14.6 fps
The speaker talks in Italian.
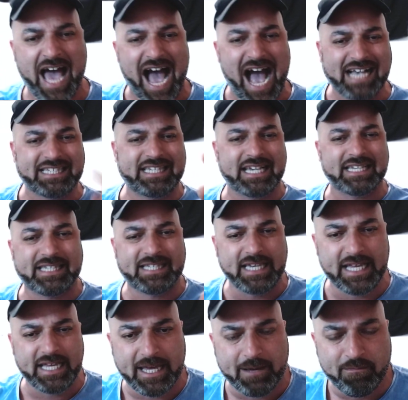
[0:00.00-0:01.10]

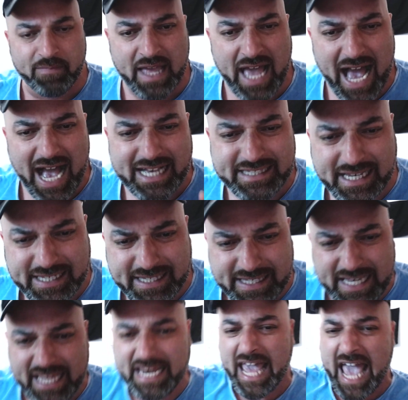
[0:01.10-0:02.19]
Assassini,
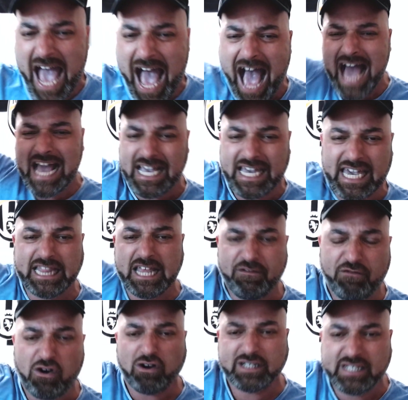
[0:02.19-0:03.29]
assassini, anche i
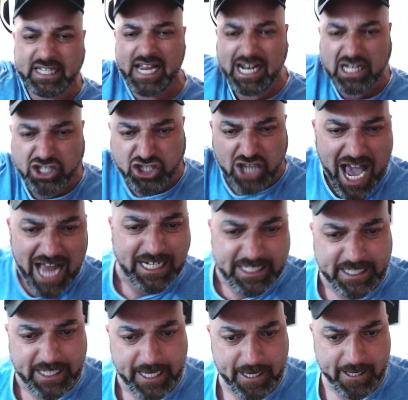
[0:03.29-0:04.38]
tifosi del
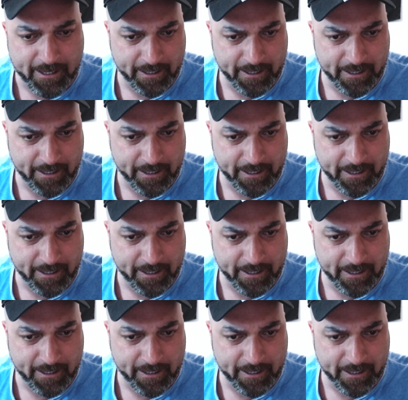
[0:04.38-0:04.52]
Chelsea